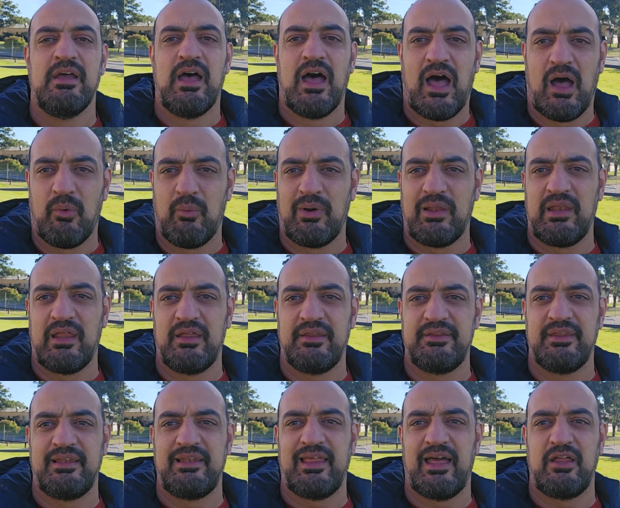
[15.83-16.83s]
اولا
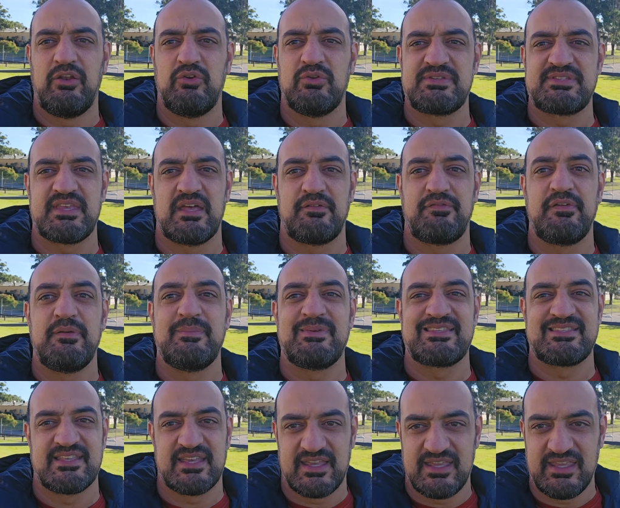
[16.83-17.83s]
لانه صار في
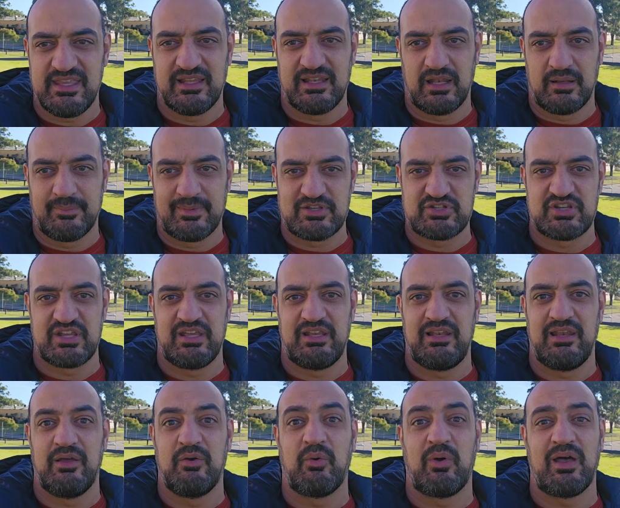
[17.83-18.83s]
مصداقيه
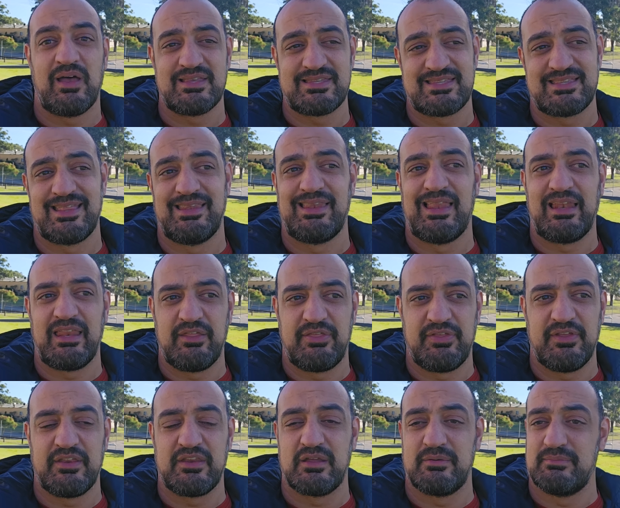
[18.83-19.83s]
للمجال وخاصه
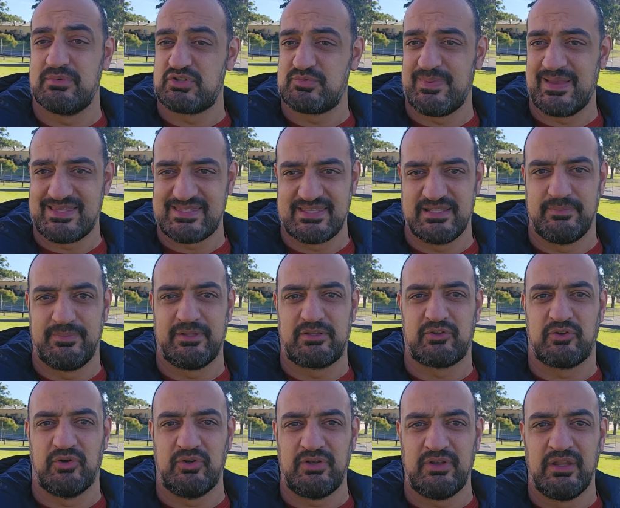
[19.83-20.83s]
للايثيريوم مش بس
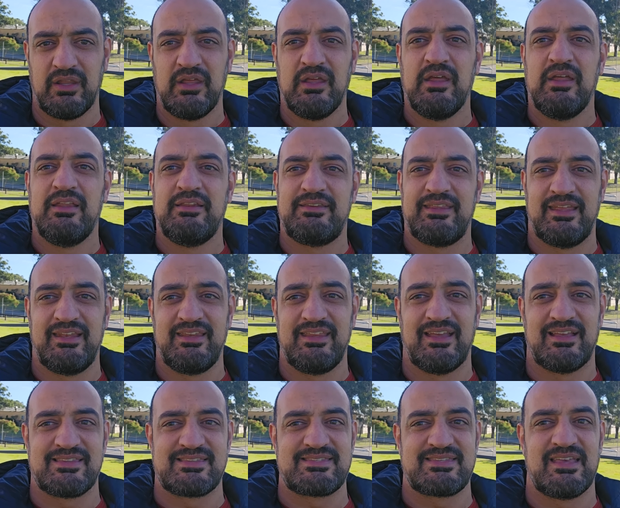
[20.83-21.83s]
البيتكوين
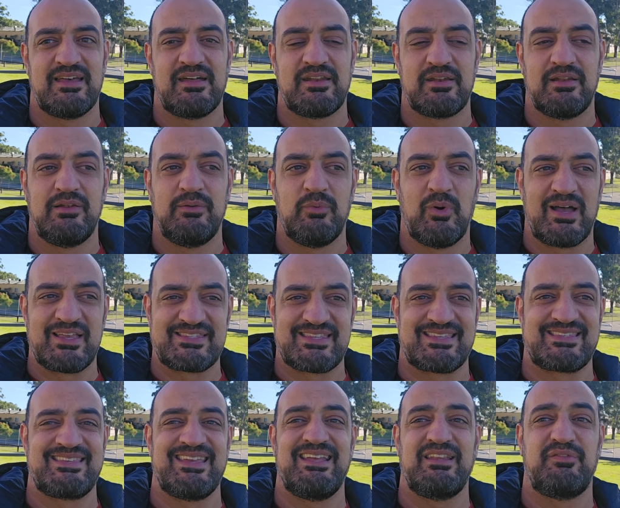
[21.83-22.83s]
ثانيا صار
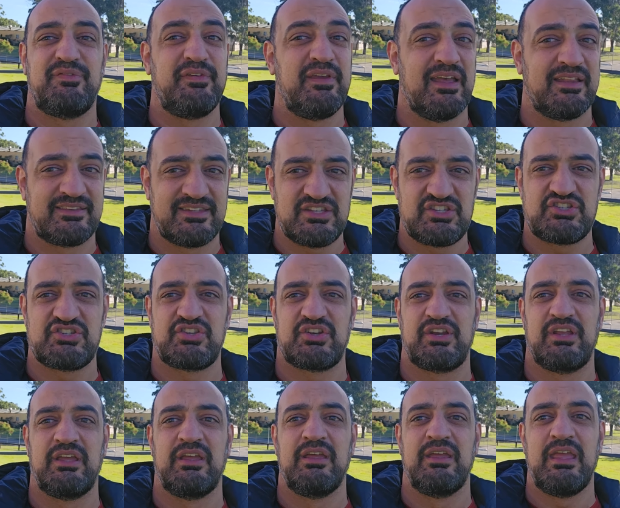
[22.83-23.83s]
المؤسسات فيها
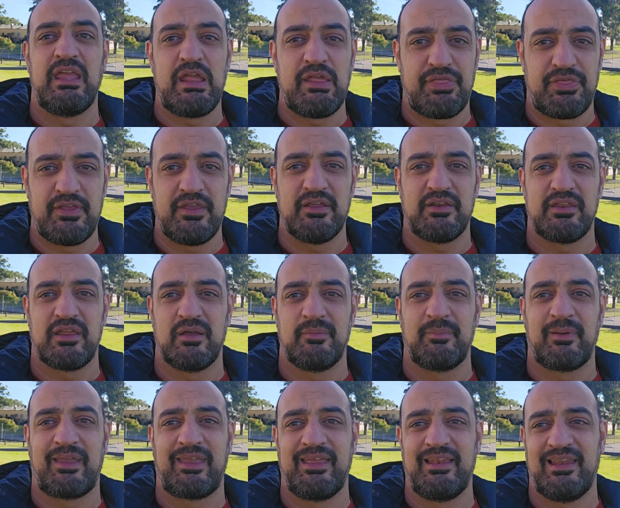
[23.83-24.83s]
تشتري ايثيريوم
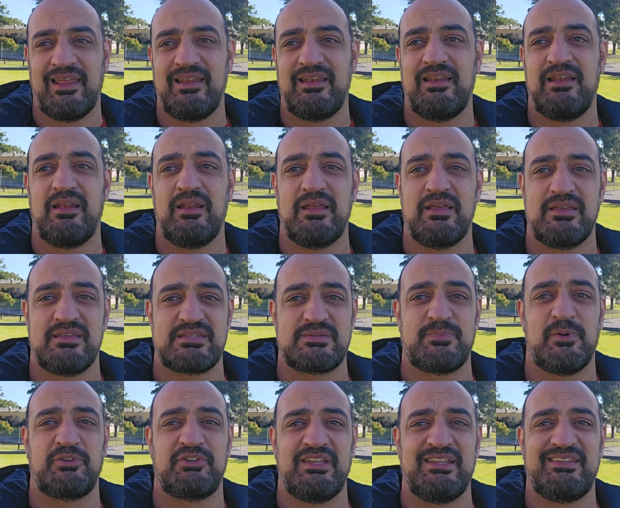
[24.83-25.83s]
خلال
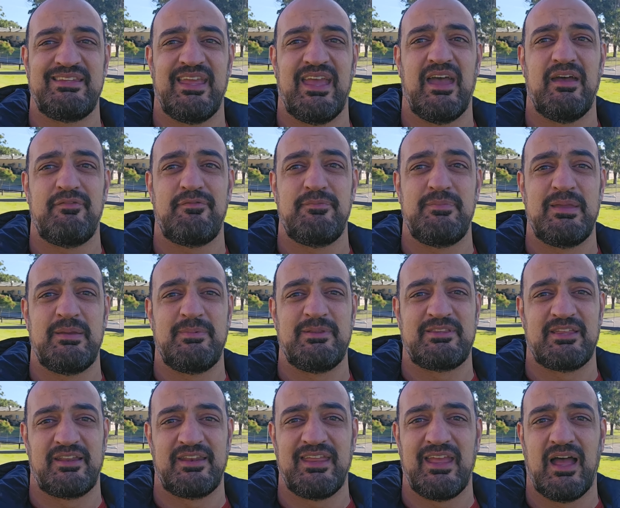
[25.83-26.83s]
السبوت اي تي اف
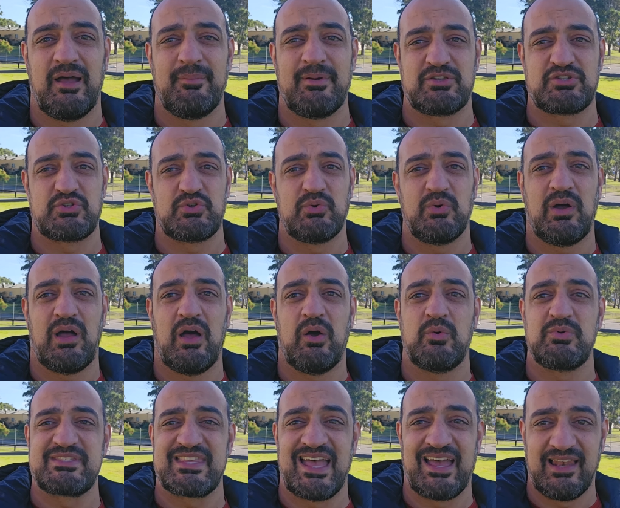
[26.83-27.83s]
بطريقه مشروعه
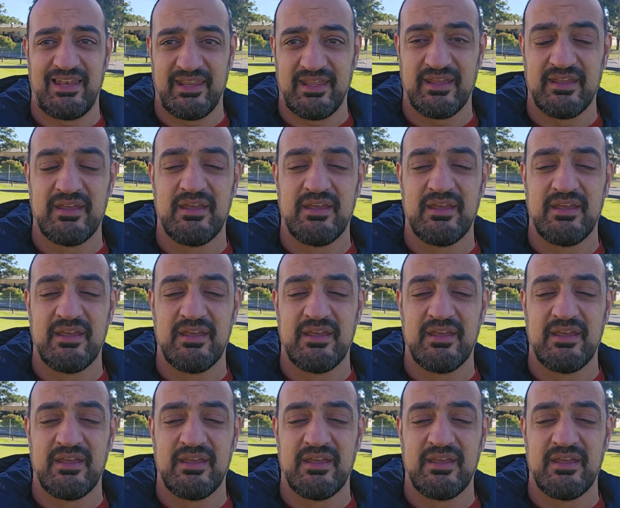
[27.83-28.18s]
وسهله